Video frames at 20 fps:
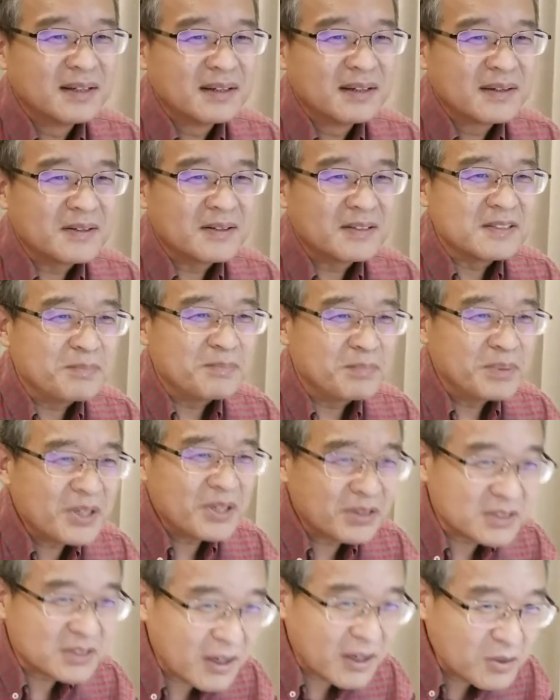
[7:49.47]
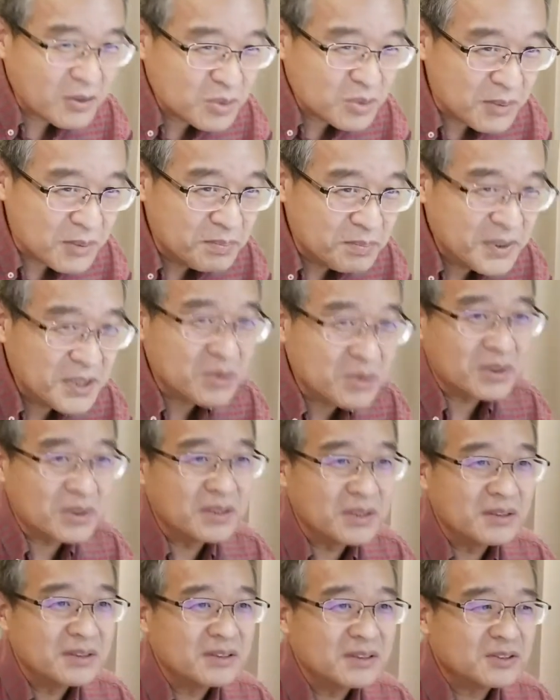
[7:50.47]
你不要张嘴闭
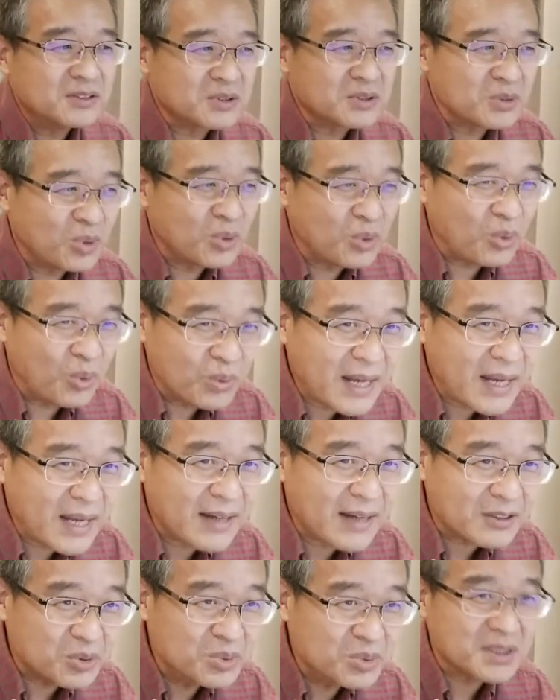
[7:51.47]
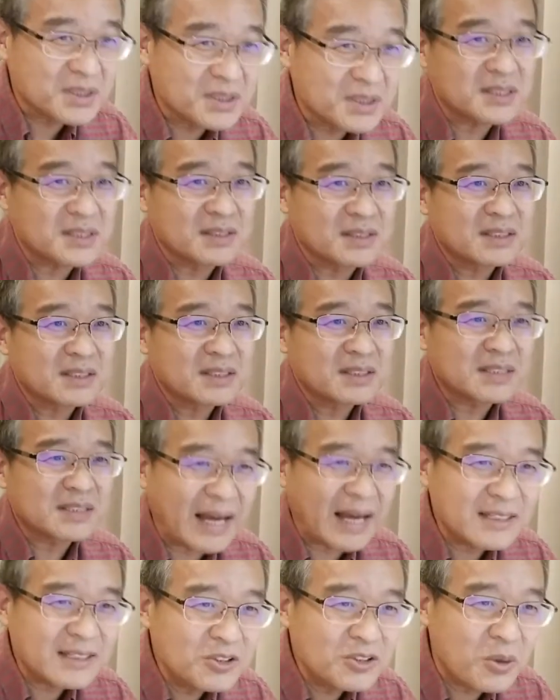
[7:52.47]
嘴就是宏大的叙事。
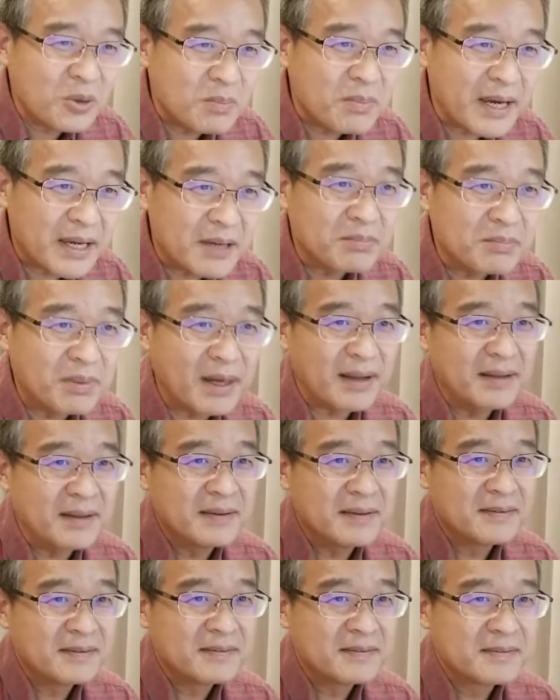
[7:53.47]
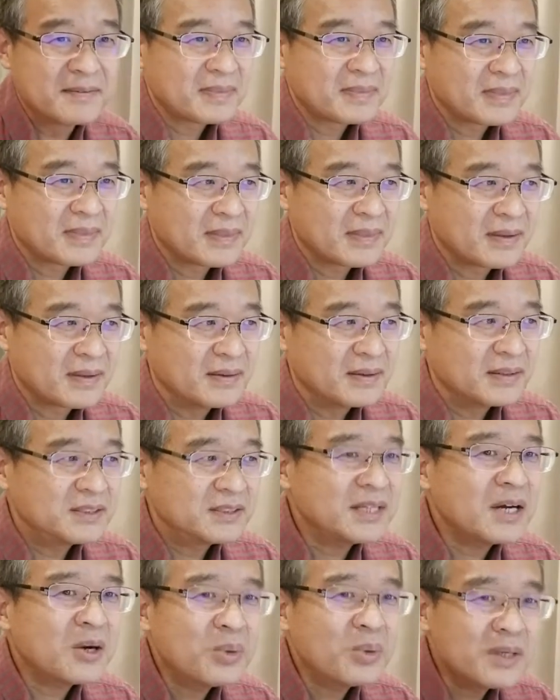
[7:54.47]
啥叫买办？
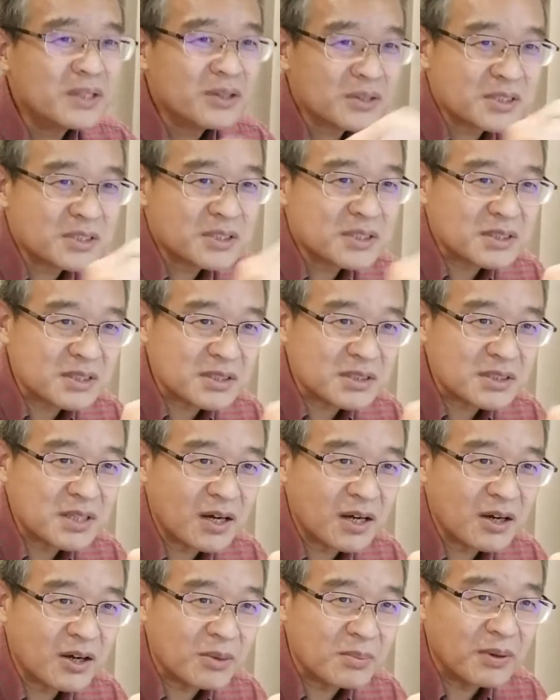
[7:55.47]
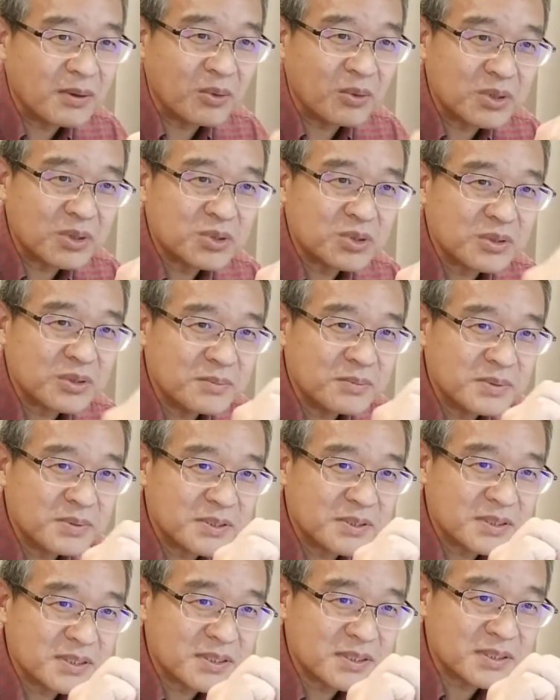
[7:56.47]
先回到事实上好不好？我说的不
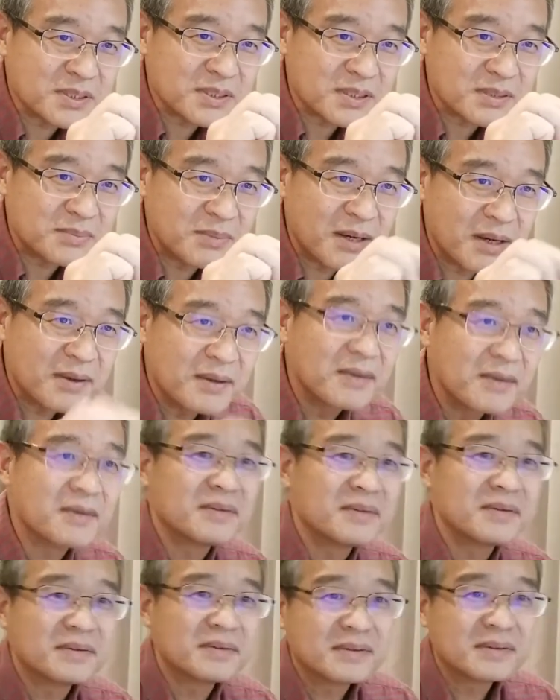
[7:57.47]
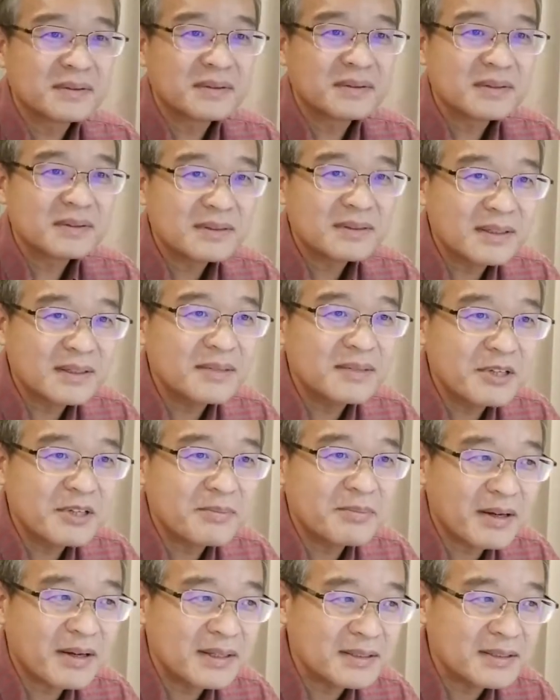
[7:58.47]
是事实吗？能明
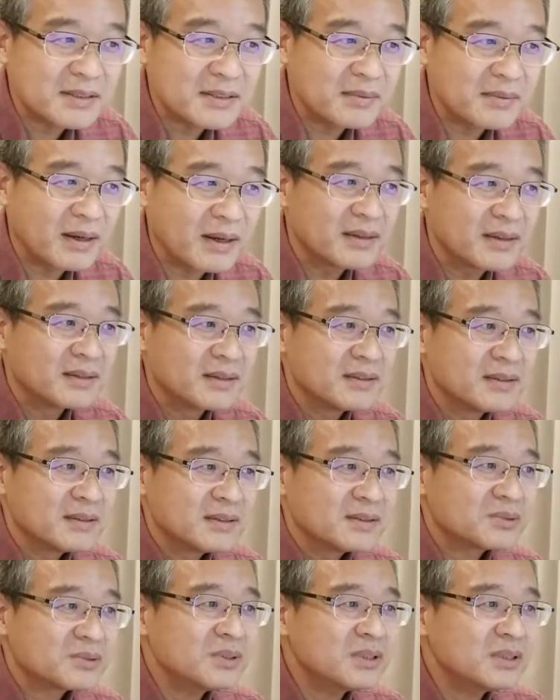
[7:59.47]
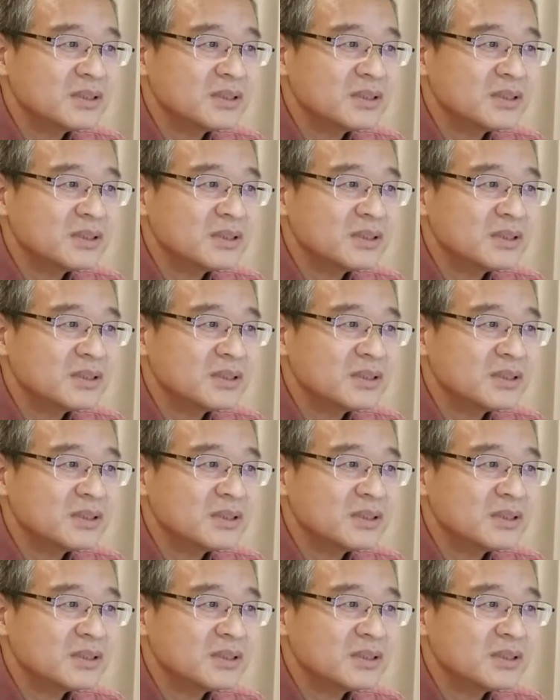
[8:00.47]
白的意思了吗？所以